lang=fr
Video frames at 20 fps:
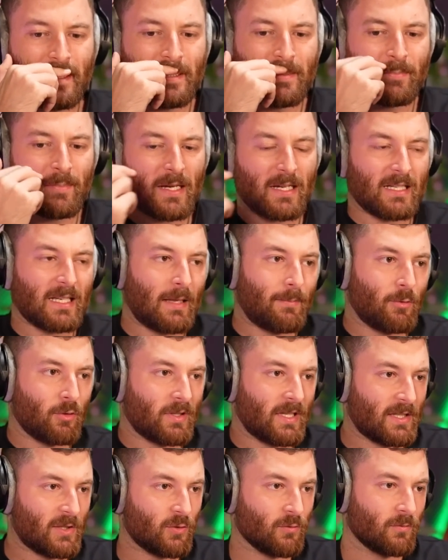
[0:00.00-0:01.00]
Marque l'arbre en
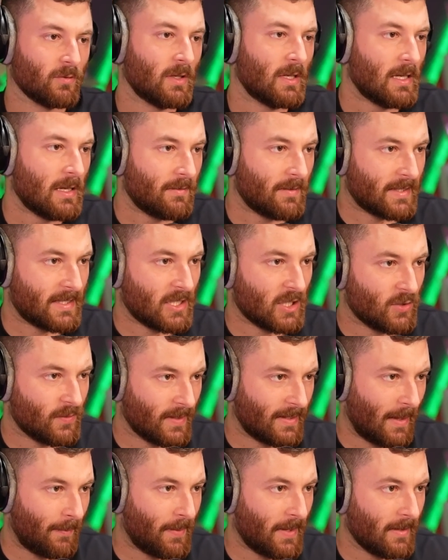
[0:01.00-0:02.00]
question. Vas-y, je vais
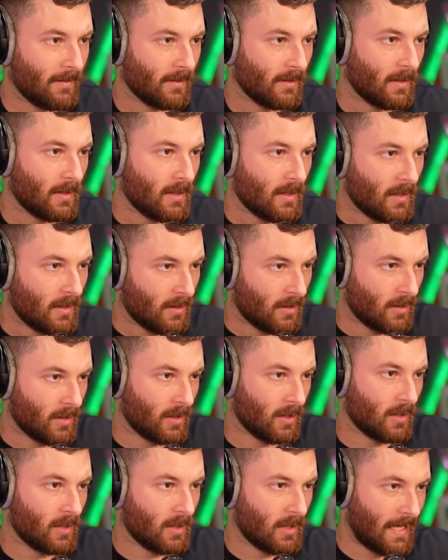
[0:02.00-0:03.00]
taper.
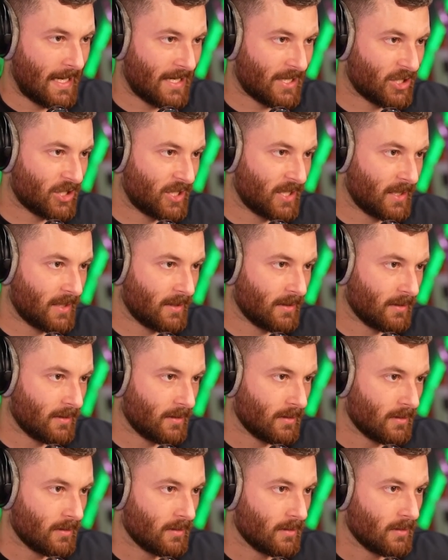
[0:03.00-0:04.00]
Euh, acheter
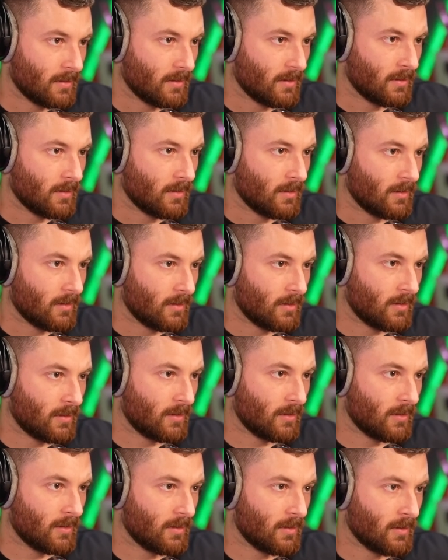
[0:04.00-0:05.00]

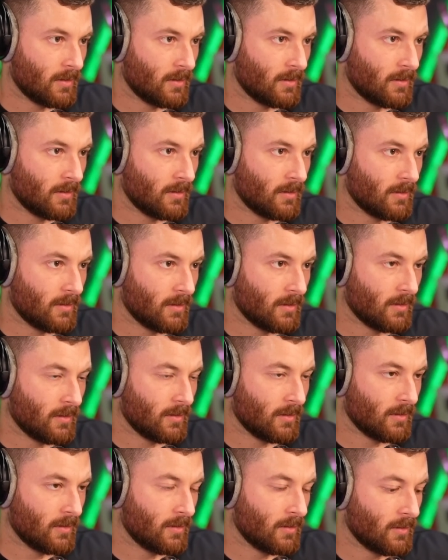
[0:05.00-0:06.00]

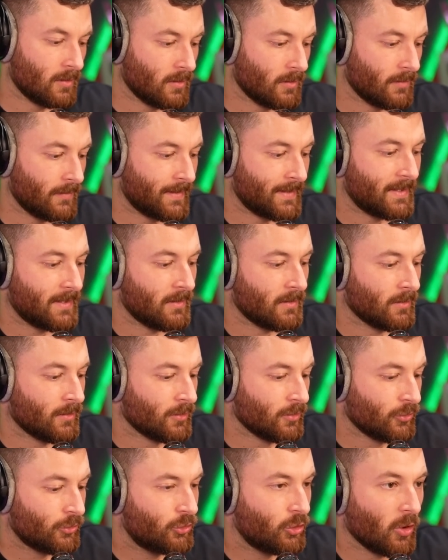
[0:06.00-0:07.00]
euh, vas-y,
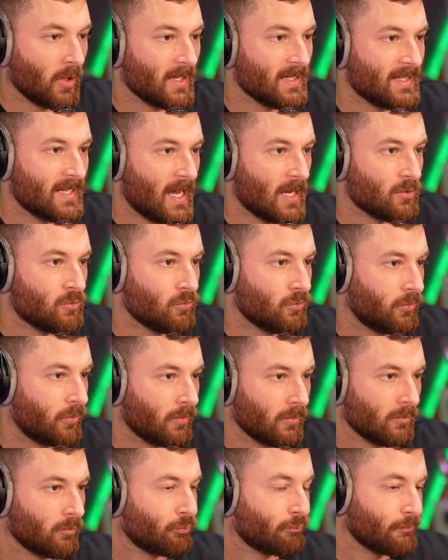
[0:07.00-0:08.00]
un cerisier adulte.